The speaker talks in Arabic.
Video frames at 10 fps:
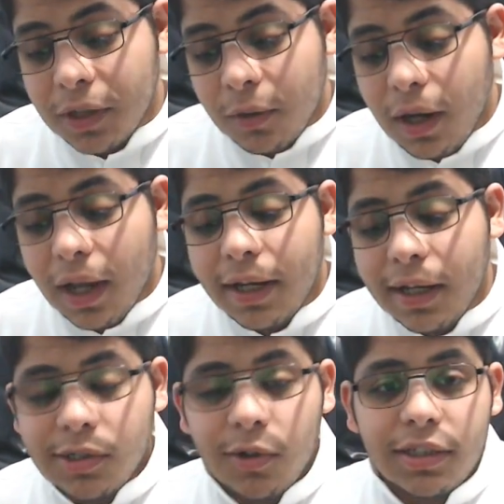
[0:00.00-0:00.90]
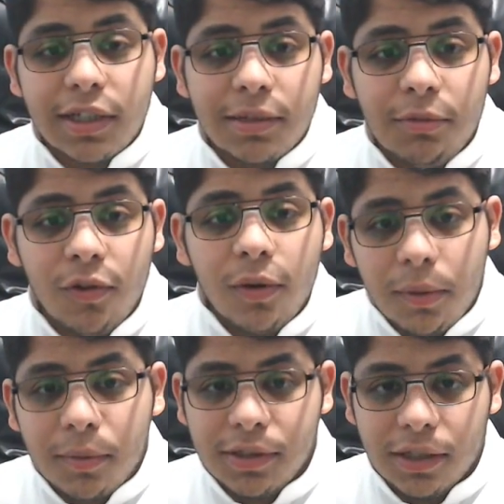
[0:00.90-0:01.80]
ولكن ايش هو اساسا مفهوم
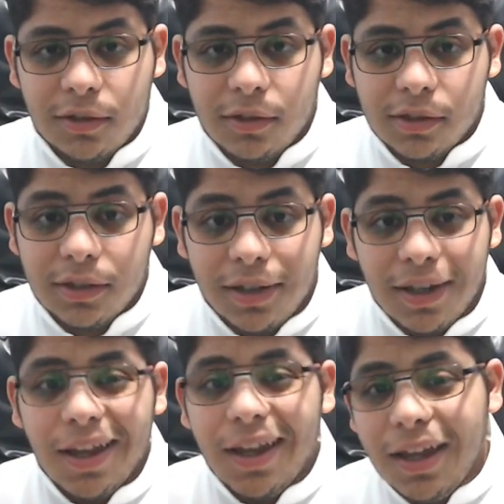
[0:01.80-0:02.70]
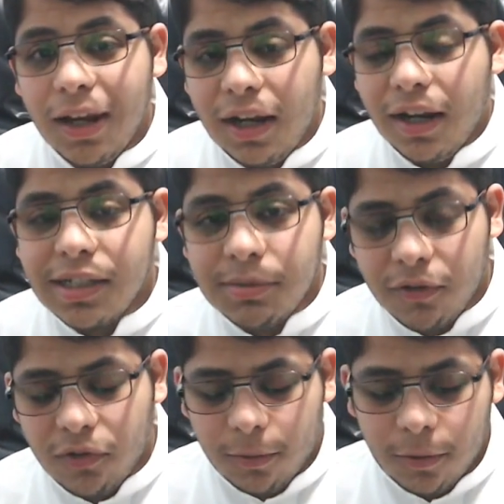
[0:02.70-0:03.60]
البرمجيات الحره هنا اللي لازم
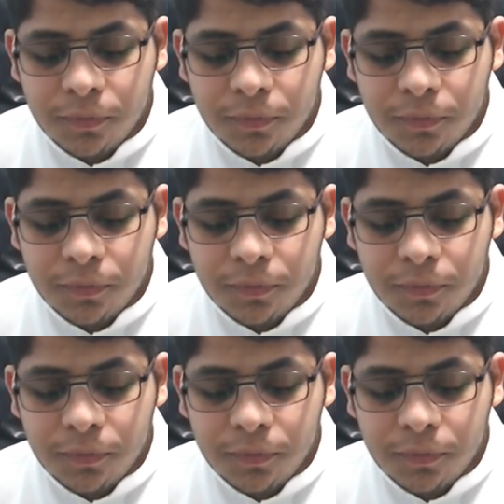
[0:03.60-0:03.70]
نفهمه